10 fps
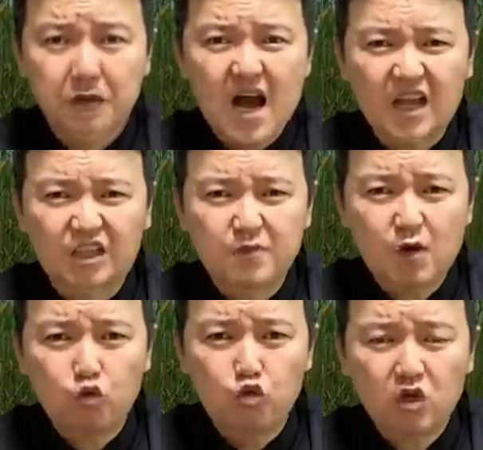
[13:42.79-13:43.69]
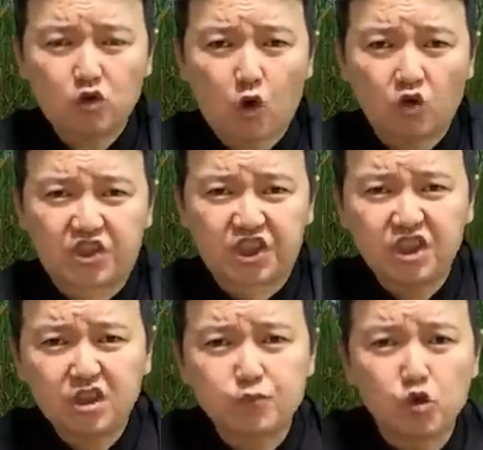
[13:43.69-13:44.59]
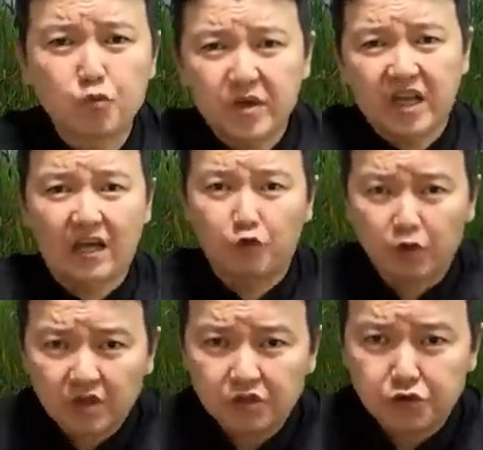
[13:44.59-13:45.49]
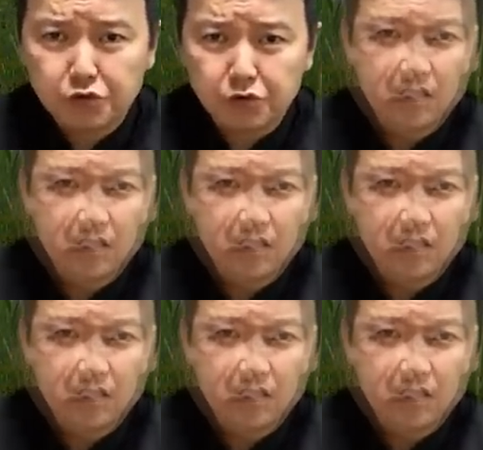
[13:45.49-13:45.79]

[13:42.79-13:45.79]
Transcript: 하지만 울어도 지금 울면 안 되겠죠.